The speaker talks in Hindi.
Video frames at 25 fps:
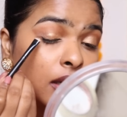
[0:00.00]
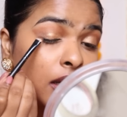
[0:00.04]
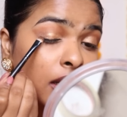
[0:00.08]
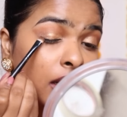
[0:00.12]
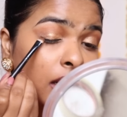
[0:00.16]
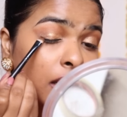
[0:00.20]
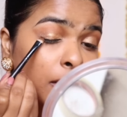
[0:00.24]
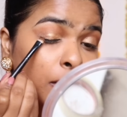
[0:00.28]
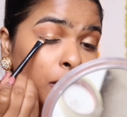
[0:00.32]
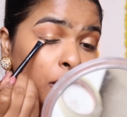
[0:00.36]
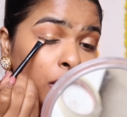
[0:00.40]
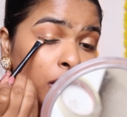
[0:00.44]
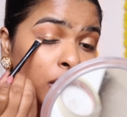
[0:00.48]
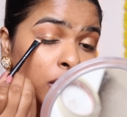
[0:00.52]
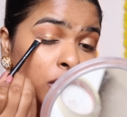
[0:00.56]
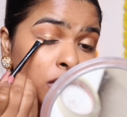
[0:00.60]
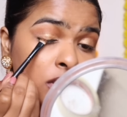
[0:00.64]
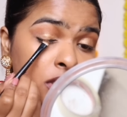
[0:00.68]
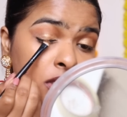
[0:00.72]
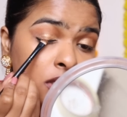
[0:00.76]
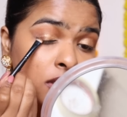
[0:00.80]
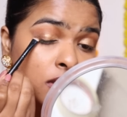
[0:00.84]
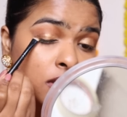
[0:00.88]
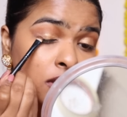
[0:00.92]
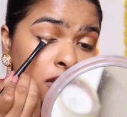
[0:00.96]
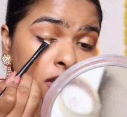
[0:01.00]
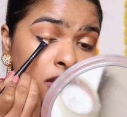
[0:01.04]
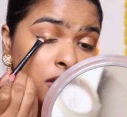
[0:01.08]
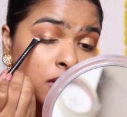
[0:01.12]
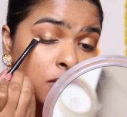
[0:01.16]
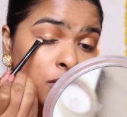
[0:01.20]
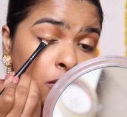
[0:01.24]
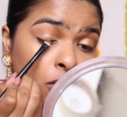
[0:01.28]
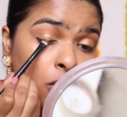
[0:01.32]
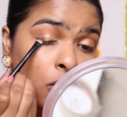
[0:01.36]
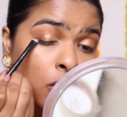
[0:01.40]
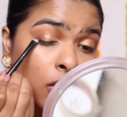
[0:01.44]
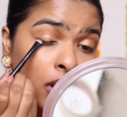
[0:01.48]
And I'm going to
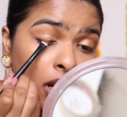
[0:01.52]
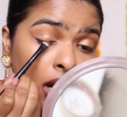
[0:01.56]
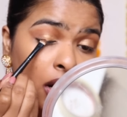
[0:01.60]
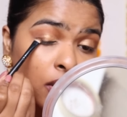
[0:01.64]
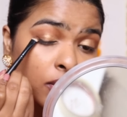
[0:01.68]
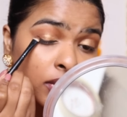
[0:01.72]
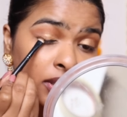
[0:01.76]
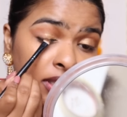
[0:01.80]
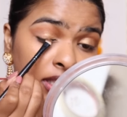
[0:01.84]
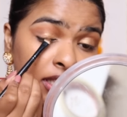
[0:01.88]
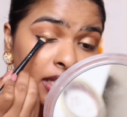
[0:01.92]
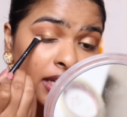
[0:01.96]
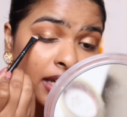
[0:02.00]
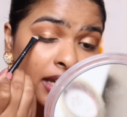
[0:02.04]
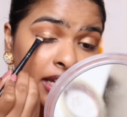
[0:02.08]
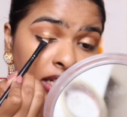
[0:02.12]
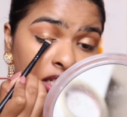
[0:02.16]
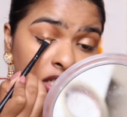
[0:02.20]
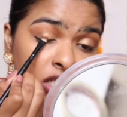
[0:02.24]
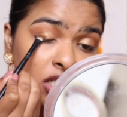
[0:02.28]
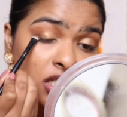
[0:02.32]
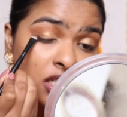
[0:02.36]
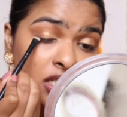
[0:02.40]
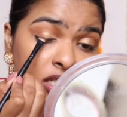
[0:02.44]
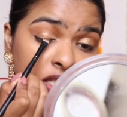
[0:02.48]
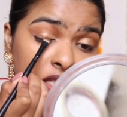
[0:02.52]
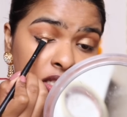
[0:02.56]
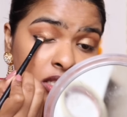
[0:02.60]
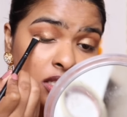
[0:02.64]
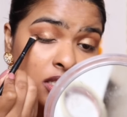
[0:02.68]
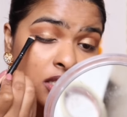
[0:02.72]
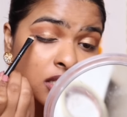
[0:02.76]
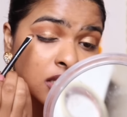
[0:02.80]
smoke out the edges.